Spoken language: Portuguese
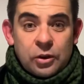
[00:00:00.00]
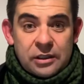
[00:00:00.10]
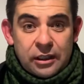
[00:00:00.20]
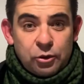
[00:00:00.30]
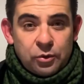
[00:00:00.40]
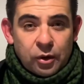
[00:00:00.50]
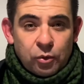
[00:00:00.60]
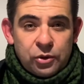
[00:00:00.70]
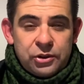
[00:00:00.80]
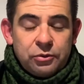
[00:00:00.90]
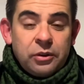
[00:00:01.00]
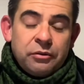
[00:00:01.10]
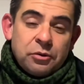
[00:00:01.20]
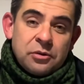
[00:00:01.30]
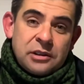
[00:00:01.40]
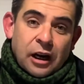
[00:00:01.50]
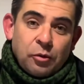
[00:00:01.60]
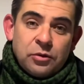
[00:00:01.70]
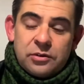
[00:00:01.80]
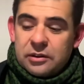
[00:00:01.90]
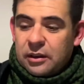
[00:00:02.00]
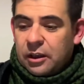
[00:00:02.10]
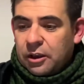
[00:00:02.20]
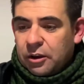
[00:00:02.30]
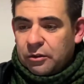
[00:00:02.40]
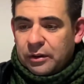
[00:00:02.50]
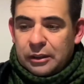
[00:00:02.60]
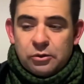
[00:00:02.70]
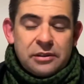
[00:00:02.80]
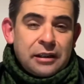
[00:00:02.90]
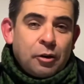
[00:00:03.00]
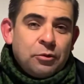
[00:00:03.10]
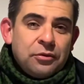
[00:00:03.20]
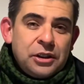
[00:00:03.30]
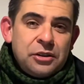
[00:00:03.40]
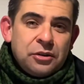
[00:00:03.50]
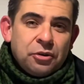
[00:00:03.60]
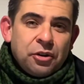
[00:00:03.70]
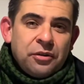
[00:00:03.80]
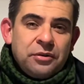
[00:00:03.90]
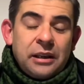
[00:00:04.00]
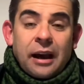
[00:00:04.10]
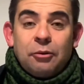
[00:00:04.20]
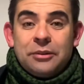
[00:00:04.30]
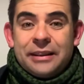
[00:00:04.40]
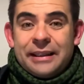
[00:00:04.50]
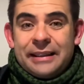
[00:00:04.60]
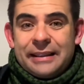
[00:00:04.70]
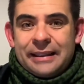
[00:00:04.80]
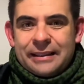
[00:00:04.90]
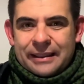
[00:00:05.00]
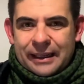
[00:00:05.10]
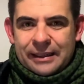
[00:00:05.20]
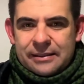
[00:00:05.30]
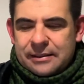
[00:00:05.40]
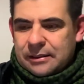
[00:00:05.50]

leitura hoje no livro dos Salmos vai do Salmo 29 ao 33.